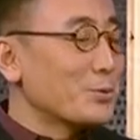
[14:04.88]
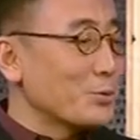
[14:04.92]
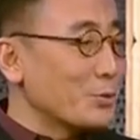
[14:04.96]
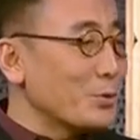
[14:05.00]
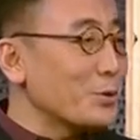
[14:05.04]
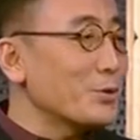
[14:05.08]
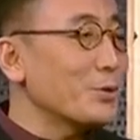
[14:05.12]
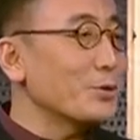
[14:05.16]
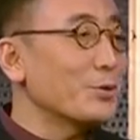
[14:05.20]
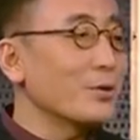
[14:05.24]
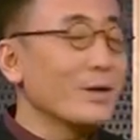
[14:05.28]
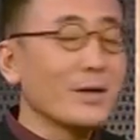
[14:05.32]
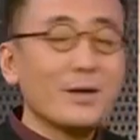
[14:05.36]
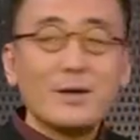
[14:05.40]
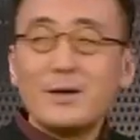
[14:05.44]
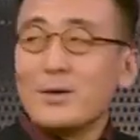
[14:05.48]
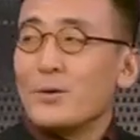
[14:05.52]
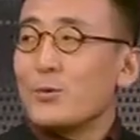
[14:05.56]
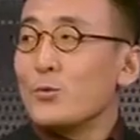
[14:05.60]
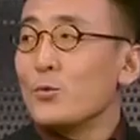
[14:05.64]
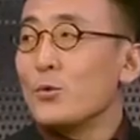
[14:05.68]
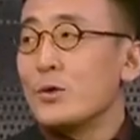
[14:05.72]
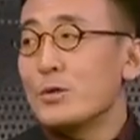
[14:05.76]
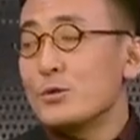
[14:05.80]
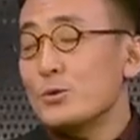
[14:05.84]
对对对，
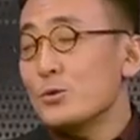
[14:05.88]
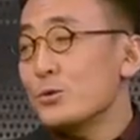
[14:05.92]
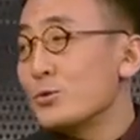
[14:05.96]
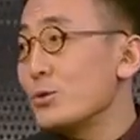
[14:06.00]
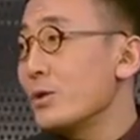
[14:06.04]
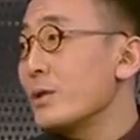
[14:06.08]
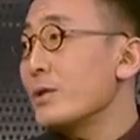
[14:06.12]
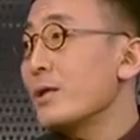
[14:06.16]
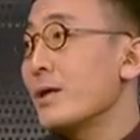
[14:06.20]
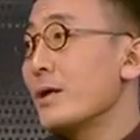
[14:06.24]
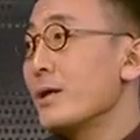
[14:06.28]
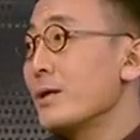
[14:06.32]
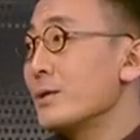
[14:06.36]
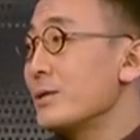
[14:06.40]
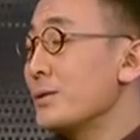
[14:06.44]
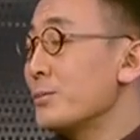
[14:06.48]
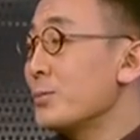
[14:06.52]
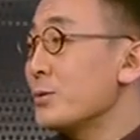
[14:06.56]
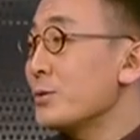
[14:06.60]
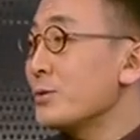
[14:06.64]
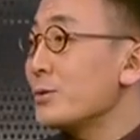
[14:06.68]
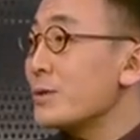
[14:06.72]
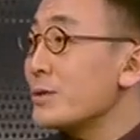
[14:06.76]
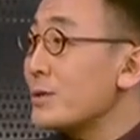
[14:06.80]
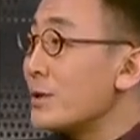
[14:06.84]
我就觉得你比
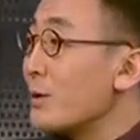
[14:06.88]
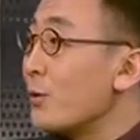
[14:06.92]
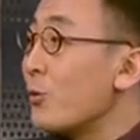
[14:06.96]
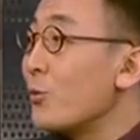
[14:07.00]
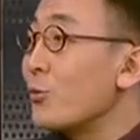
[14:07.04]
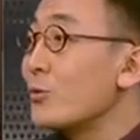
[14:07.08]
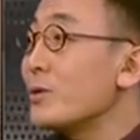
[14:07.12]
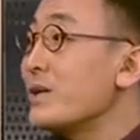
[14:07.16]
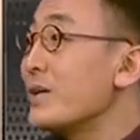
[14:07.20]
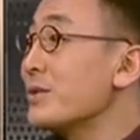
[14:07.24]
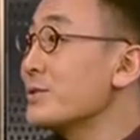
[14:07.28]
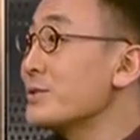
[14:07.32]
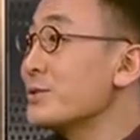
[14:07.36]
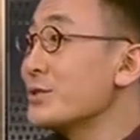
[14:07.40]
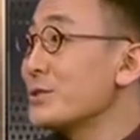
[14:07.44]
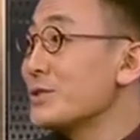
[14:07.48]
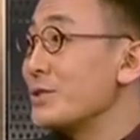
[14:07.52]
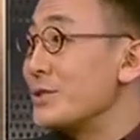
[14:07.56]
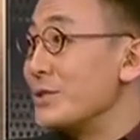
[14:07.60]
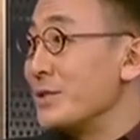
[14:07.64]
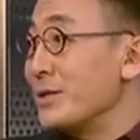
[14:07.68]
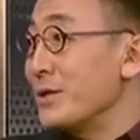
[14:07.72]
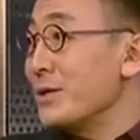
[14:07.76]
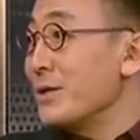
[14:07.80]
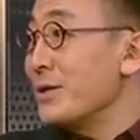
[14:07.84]
如说这个红颜知
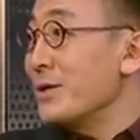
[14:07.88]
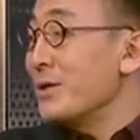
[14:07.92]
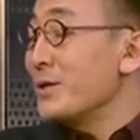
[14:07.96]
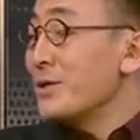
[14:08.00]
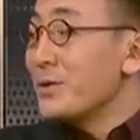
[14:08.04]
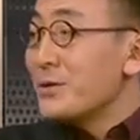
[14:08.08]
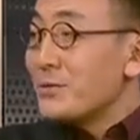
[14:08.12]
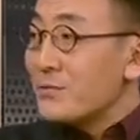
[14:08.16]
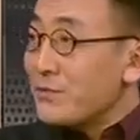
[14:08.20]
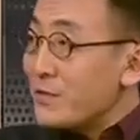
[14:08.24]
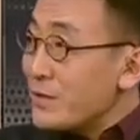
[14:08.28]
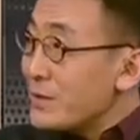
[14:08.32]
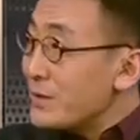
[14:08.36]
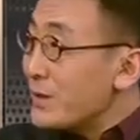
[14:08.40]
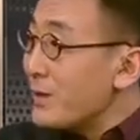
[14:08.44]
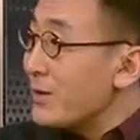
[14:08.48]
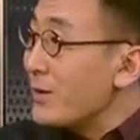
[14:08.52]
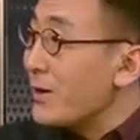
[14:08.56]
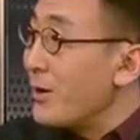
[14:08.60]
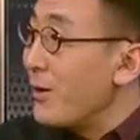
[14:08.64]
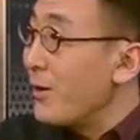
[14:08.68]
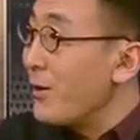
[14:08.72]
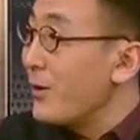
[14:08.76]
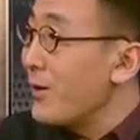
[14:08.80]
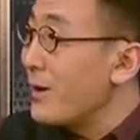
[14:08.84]
己，嗯，非常
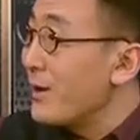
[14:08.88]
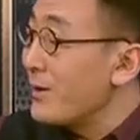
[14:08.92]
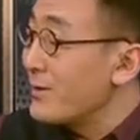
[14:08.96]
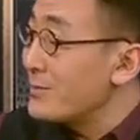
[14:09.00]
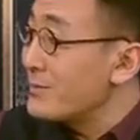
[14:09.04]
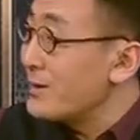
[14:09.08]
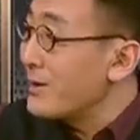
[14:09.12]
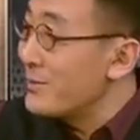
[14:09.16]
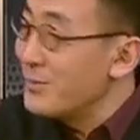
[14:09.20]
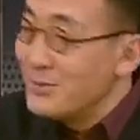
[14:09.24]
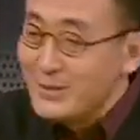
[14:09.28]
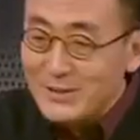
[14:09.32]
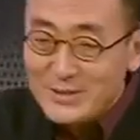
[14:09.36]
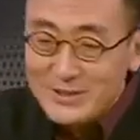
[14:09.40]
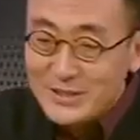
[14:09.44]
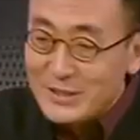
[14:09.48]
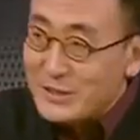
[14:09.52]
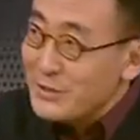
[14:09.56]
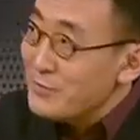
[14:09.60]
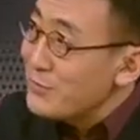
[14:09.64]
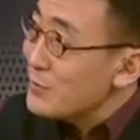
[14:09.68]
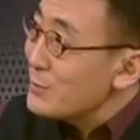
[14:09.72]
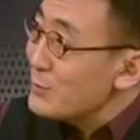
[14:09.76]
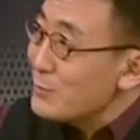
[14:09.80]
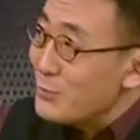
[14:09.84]
好哈。咱
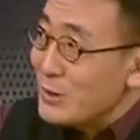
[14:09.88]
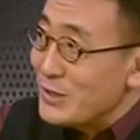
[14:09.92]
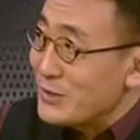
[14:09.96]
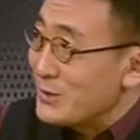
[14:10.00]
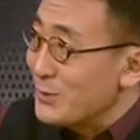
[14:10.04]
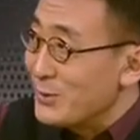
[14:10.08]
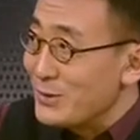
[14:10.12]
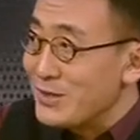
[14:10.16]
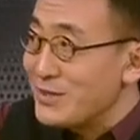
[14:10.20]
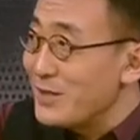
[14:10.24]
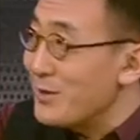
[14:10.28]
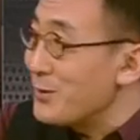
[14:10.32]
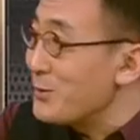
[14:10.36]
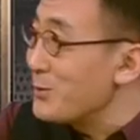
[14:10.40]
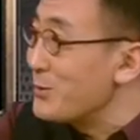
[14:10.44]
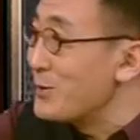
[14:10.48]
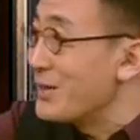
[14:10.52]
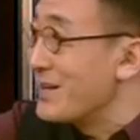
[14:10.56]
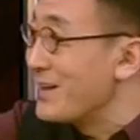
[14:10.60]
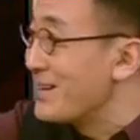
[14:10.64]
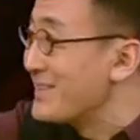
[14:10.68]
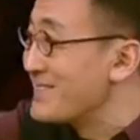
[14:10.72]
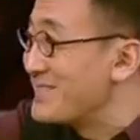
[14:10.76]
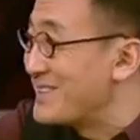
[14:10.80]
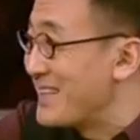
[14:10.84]
棋逢对手，将遇
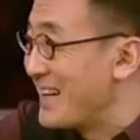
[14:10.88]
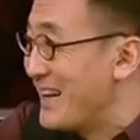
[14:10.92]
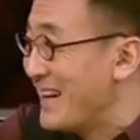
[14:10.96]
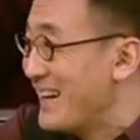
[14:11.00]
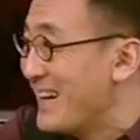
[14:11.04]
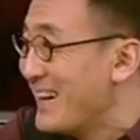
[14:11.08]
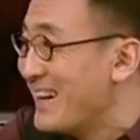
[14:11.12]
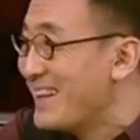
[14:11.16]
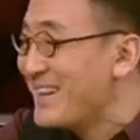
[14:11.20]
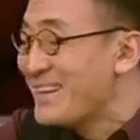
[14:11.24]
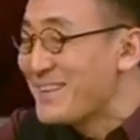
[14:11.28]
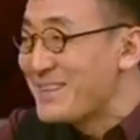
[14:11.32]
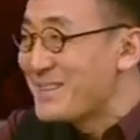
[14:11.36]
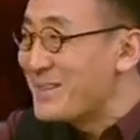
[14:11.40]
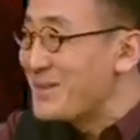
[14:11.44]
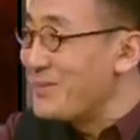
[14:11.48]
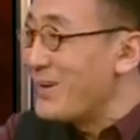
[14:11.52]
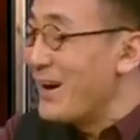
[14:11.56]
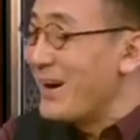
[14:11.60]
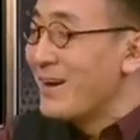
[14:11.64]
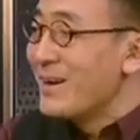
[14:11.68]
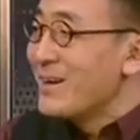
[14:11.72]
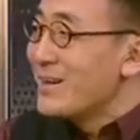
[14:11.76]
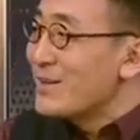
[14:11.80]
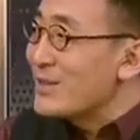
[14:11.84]
良才，对吧？